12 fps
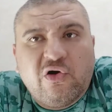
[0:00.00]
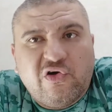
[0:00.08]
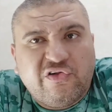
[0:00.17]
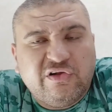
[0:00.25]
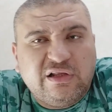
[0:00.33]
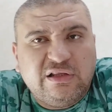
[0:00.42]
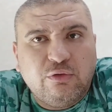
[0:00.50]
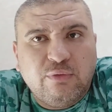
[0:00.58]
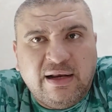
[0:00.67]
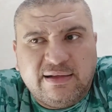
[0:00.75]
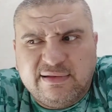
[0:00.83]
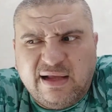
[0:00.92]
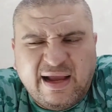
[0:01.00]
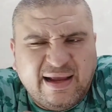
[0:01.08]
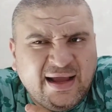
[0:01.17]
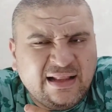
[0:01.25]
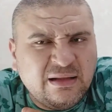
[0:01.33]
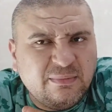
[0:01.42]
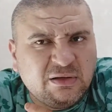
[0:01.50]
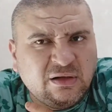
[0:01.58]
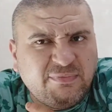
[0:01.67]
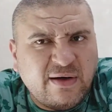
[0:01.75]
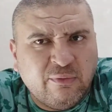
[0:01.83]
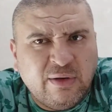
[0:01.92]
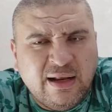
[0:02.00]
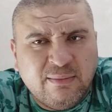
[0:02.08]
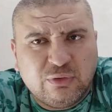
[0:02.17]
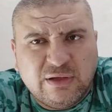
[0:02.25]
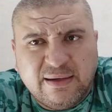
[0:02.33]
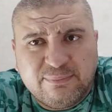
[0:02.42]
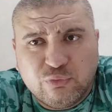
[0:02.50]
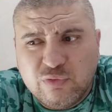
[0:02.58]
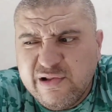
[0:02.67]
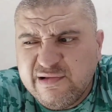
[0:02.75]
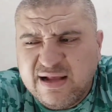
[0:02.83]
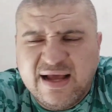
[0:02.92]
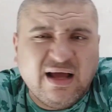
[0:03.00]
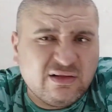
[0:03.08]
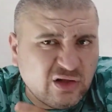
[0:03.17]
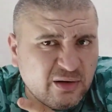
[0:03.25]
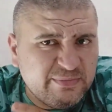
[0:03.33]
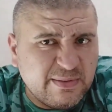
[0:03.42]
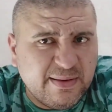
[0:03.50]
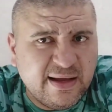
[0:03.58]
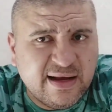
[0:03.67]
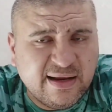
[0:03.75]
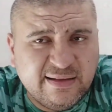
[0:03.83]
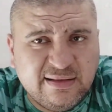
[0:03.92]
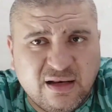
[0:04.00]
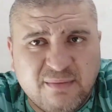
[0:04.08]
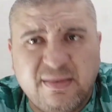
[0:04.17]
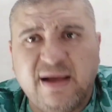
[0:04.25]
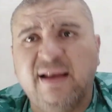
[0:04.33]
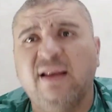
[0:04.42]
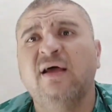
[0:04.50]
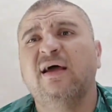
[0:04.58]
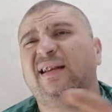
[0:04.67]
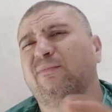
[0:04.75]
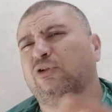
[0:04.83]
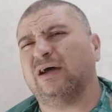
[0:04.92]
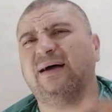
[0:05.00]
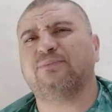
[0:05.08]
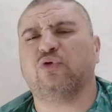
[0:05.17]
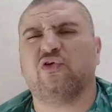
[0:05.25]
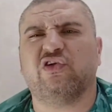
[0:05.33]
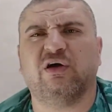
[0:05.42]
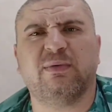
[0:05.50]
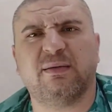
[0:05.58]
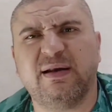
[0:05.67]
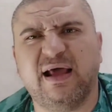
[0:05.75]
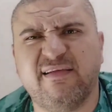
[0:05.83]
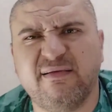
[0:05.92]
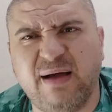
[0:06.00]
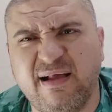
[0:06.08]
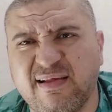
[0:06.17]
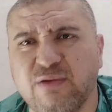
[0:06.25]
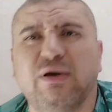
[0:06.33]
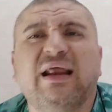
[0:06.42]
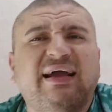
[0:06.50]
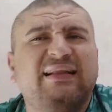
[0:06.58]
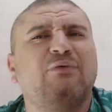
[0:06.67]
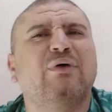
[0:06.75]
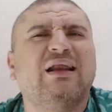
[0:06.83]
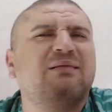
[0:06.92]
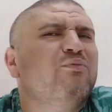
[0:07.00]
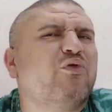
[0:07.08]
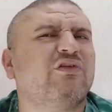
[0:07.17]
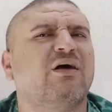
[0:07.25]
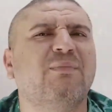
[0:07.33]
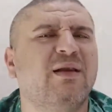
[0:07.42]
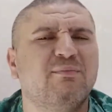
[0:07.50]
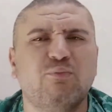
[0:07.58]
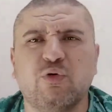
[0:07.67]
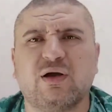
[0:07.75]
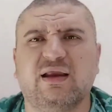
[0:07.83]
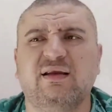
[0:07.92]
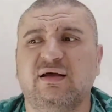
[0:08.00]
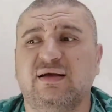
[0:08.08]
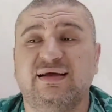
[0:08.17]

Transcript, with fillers: قصه ان الولد هيقدم اضافه او لا لمنتخب تونس انا احترمت بياري جدا لما قال ان منتخب تونس اكبر من هيثم حسن ولكن الولد مستقبلا ممكن